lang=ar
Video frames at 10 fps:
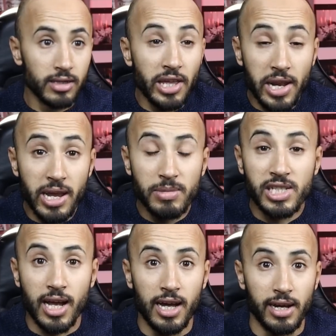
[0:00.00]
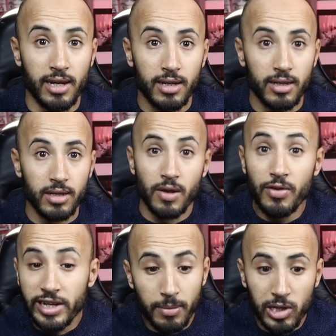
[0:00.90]
دريه متأحرة
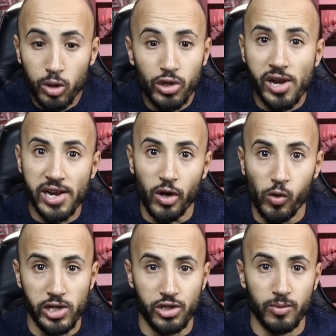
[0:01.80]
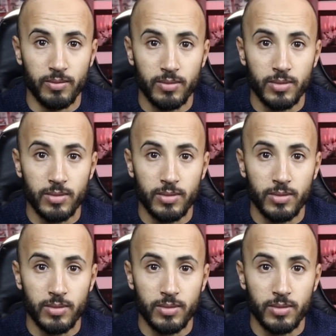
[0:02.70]
فين كيبدلوا الدراري حوايجهم